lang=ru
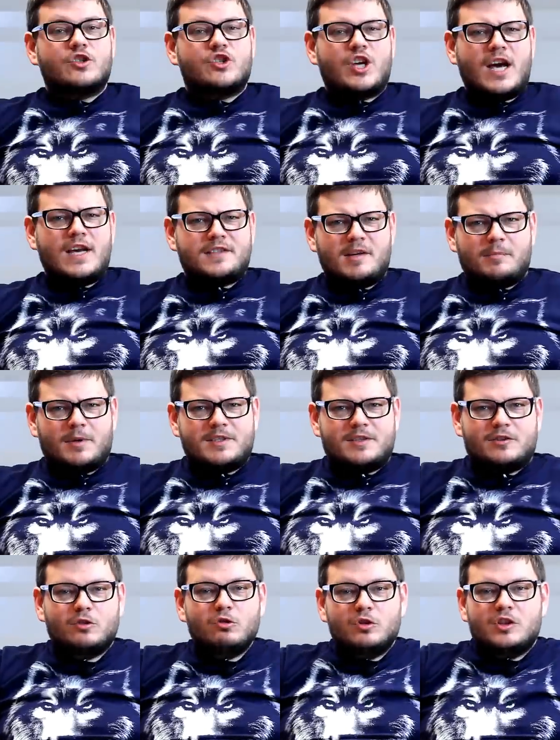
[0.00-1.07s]
часть
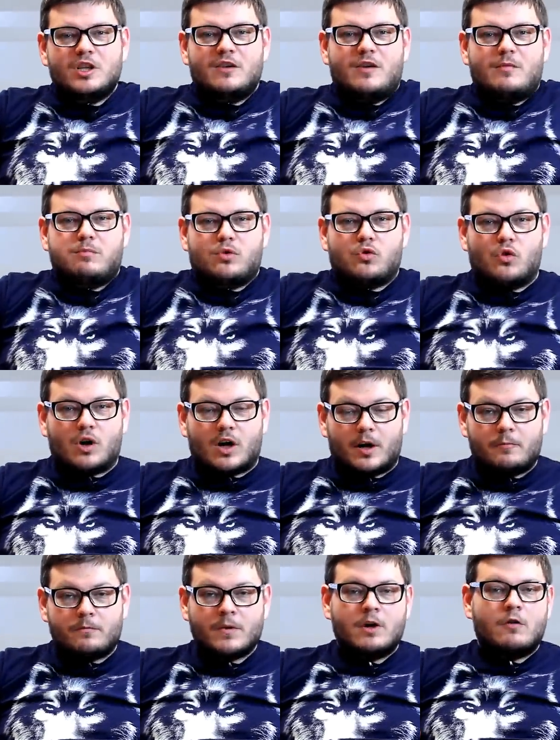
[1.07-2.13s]
оппозиционного
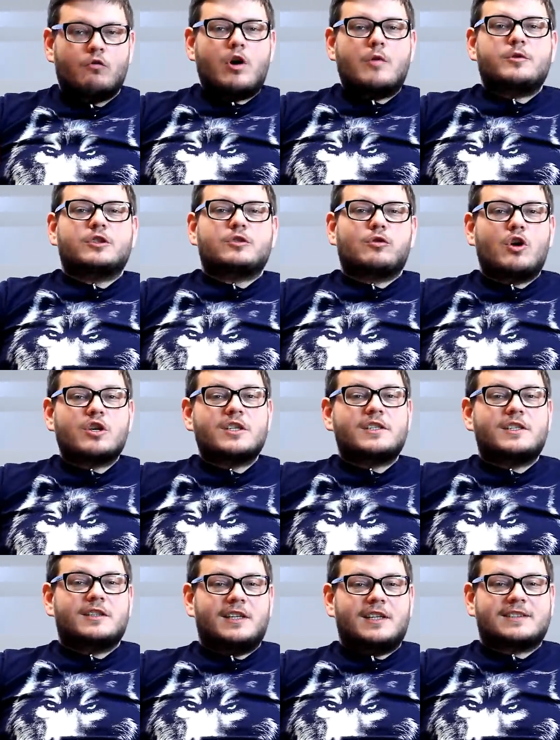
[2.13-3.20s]
блока. В общей
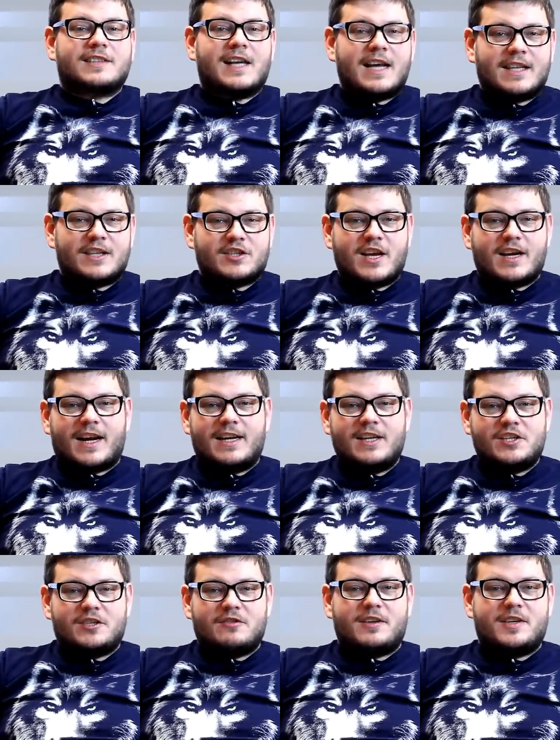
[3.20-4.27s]
сложности достаточное
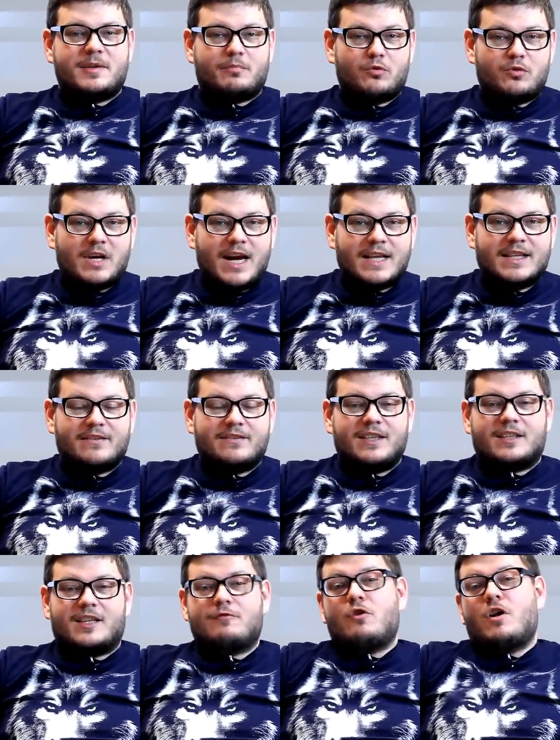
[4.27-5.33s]
количество депутатов
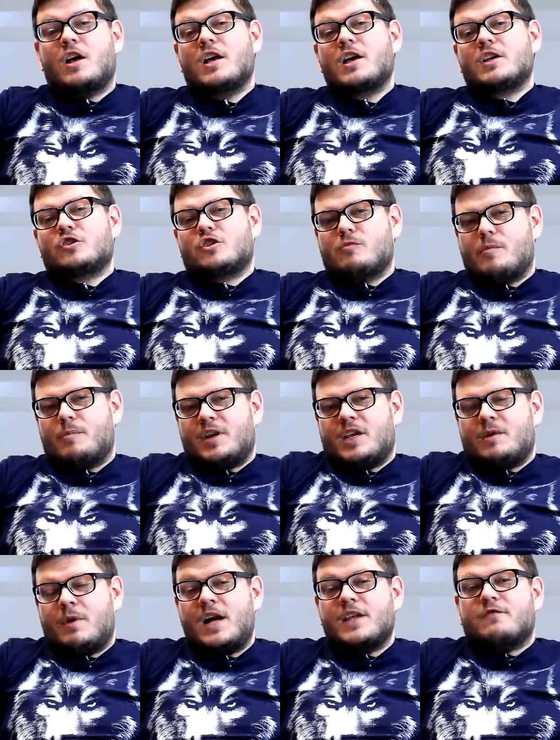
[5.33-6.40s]
для того, чтобы
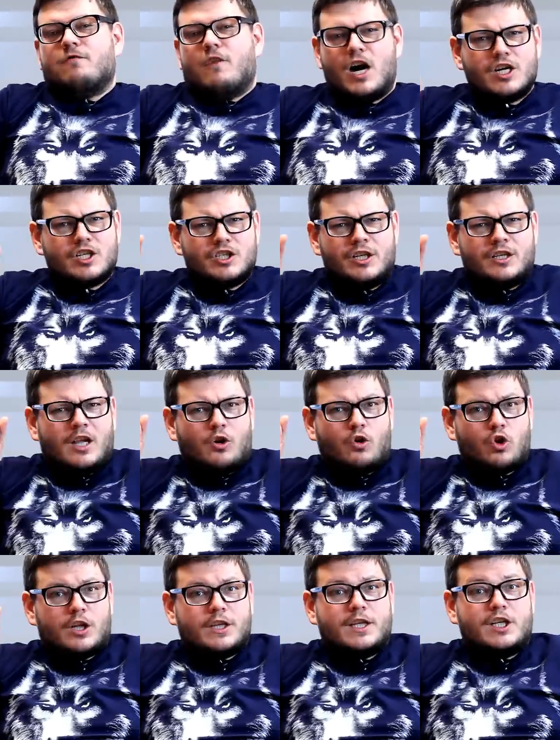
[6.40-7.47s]
принимать важные для
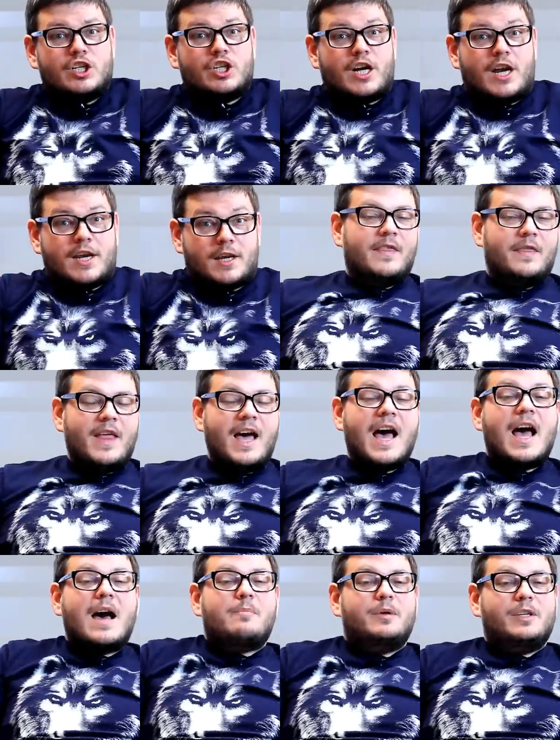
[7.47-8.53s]
города решения.
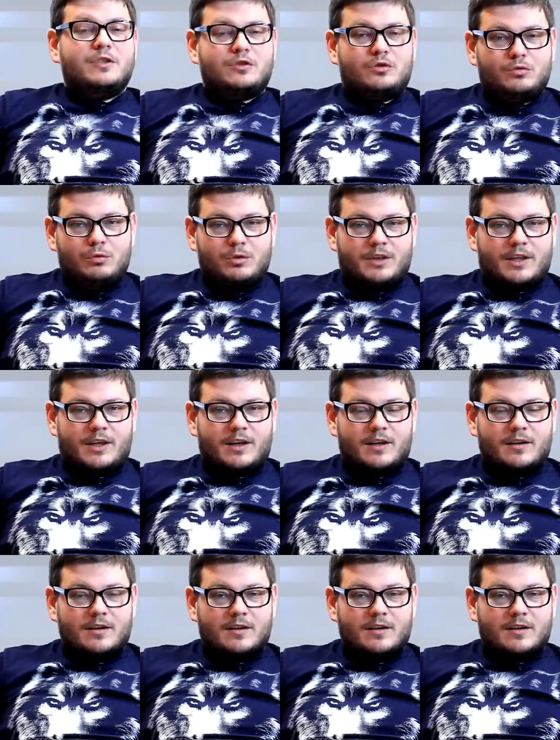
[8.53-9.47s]
На присухе